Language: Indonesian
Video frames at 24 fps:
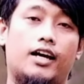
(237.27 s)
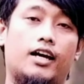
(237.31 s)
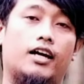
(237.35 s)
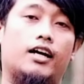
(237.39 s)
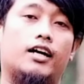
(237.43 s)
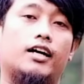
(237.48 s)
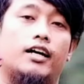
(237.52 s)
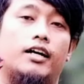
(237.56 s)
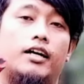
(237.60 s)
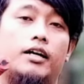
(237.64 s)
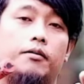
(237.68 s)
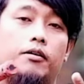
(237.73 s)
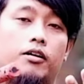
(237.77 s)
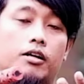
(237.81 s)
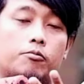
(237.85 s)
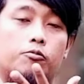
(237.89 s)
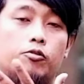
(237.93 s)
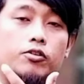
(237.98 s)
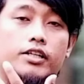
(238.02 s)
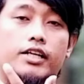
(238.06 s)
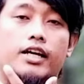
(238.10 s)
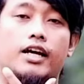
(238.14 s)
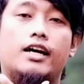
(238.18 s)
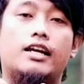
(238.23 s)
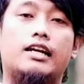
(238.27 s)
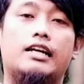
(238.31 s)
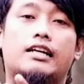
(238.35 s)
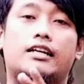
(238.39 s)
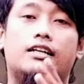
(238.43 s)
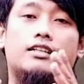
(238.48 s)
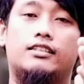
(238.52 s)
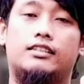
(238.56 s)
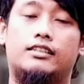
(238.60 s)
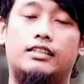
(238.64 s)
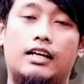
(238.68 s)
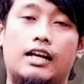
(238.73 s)
Nah,
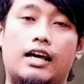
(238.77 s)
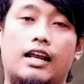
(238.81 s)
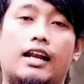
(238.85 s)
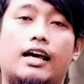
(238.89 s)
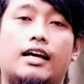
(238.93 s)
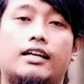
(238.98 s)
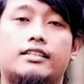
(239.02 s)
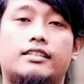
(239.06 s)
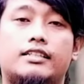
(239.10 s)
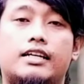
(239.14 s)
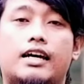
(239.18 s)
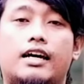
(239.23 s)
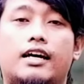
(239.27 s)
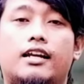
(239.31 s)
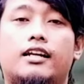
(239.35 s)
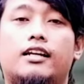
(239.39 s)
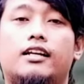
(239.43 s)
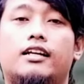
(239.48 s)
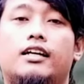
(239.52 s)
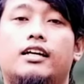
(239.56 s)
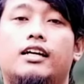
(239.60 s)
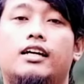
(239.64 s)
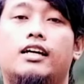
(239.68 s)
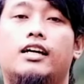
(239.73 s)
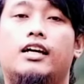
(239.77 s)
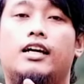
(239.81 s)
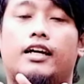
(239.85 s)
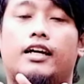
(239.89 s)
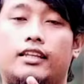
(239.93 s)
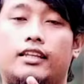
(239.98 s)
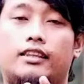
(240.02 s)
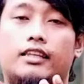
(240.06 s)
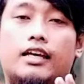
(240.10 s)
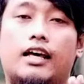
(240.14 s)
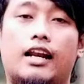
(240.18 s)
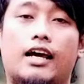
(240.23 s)
kemudian setelah lancar,
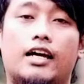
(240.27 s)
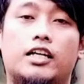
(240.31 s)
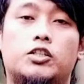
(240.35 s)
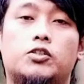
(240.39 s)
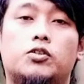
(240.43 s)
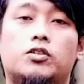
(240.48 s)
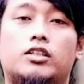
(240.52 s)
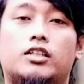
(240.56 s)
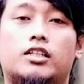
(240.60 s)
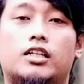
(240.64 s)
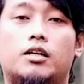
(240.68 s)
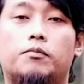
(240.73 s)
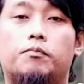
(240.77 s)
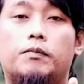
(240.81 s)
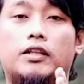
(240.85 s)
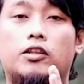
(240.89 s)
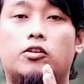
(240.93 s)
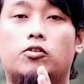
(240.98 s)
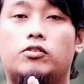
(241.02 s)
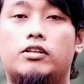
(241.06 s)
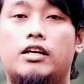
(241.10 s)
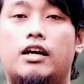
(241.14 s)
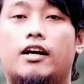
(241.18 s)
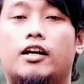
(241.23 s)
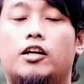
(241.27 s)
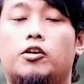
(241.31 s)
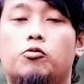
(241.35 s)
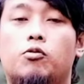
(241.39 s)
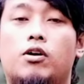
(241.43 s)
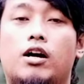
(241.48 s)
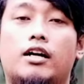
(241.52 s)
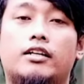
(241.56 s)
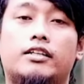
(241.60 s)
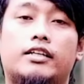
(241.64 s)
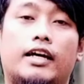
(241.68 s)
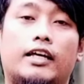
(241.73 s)
kita lanjut ke bentuk yang
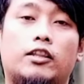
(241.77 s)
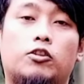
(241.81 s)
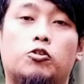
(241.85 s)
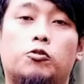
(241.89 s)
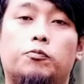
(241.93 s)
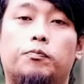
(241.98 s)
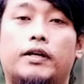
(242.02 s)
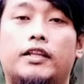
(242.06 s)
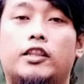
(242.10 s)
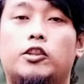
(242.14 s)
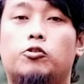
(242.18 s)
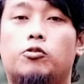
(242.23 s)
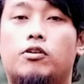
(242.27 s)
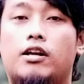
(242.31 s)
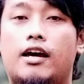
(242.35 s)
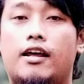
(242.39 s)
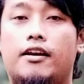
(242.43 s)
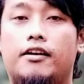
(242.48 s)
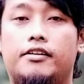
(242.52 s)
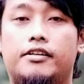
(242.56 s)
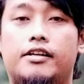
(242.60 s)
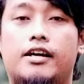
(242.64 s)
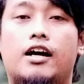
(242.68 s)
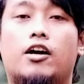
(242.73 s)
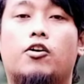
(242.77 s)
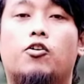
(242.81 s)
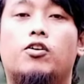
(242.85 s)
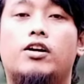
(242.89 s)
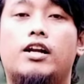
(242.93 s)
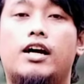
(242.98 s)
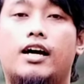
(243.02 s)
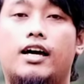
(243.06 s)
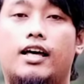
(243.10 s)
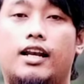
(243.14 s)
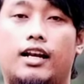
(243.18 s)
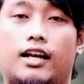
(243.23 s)
kedua yaitu benturan
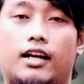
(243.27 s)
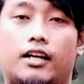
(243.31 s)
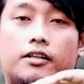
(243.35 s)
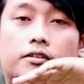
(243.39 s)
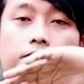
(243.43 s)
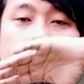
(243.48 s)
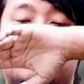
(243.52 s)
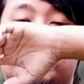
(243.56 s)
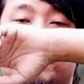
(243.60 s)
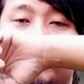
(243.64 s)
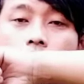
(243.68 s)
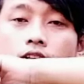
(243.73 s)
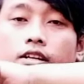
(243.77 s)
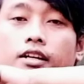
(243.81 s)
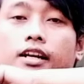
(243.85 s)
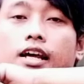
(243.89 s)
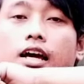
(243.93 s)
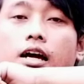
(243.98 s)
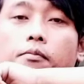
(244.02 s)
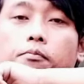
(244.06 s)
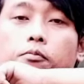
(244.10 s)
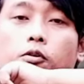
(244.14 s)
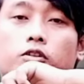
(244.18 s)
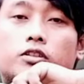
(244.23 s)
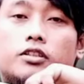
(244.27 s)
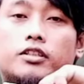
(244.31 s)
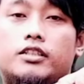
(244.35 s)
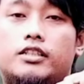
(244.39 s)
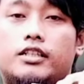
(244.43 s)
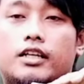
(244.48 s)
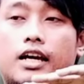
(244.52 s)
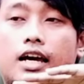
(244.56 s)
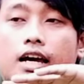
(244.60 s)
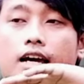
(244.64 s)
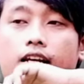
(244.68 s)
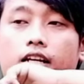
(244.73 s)
diagonal. Nah,
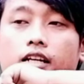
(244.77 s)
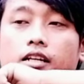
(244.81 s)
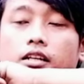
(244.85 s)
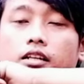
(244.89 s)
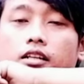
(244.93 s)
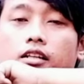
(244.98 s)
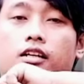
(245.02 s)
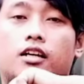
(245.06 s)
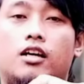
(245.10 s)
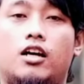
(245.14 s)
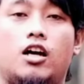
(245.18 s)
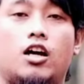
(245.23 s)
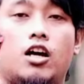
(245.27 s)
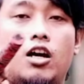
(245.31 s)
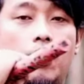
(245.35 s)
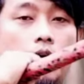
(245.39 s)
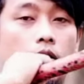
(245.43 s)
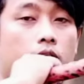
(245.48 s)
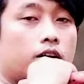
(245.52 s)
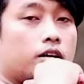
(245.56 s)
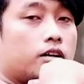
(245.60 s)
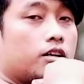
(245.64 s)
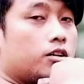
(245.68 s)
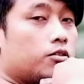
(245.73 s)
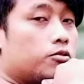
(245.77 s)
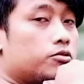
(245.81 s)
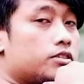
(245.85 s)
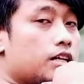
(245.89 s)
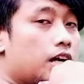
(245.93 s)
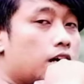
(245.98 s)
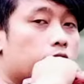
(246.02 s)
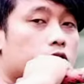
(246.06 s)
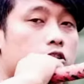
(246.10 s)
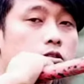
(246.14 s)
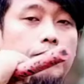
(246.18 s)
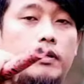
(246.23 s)
posisikan
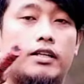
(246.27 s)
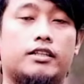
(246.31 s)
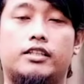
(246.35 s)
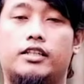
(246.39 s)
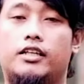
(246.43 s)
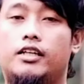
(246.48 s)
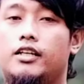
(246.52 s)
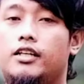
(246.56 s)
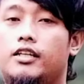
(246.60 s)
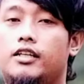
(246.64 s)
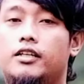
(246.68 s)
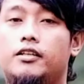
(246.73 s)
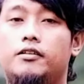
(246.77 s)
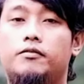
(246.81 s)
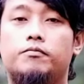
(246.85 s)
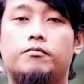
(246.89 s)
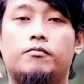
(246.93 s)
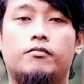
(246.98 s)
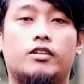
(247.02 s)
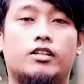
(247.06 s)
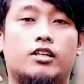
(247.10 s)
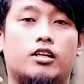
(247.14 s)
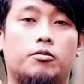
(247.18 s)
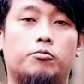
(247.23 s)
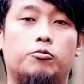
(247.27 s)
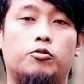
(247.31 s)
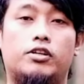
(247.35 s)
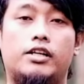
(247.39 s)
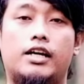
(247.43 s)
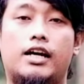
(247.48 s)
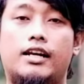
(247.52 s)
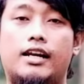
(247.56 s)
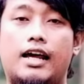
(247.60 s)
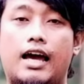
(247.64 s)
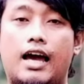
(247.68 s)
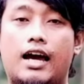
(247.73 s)
nuncaku seperti ini,
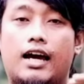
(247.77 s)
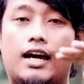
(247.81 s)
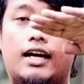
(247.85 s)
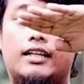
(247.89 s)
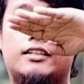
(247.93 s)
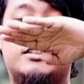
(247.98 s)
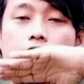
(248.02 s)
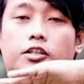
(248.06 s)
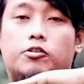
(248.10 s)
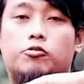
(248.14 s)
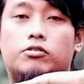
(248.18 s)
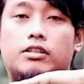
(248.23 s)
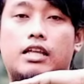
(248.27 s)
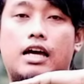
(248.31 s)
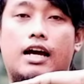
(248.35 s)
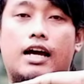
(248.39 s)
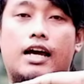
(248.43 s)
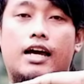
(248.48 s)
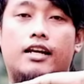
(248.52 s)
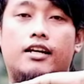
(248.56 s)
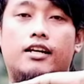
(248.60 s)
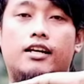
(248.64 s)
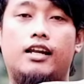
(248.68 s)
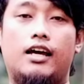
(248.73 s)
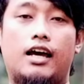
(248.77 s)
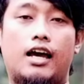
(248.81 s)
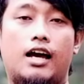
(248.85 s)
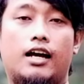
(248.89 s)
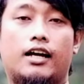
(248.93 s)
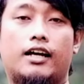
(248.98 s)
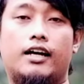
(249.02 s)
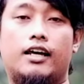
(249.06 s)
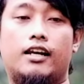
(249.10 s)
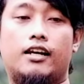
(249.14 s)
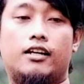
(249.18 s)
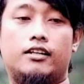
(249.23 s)
kemudian angkat siku tangan
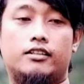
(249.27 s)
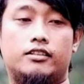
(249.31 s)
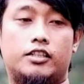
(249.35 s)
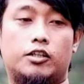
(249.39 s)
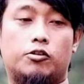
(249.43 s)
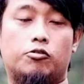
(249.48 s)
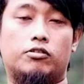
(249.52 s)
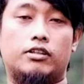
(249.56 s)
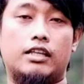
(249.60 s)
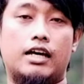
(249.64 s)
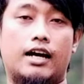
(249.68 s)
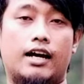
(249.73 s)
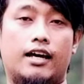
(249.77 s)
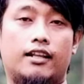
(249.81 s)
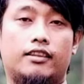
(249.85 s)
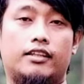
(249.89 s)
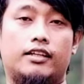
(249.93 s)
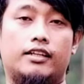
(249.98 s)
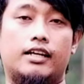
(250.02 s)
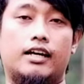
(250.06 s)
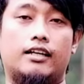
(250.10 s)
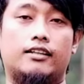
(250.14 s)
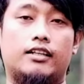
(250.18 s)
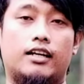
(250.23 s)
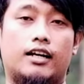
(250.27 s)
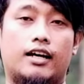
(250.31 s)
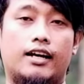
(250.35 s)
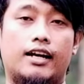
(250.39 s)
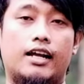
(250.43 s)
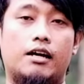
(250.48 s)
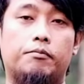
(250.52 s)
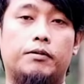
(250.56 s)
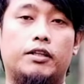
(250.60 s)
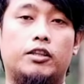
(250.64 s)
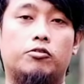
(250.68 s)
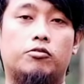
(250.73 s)
agar siku tangan tidak
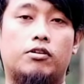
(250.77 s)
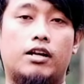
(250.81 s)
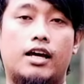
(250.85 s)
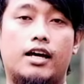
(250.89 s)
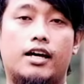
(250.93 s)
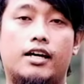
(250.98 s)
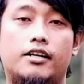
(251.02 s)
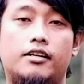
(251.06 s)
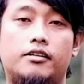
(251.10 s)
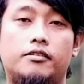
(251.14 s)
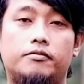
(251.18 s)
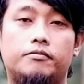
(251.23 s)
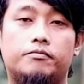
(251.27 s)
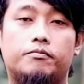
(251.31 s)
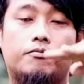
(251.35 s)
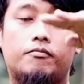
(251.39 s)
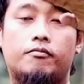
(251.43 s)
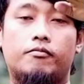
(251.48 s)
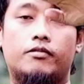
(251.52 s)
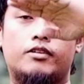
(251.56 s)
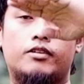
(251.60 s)
terkena benturan.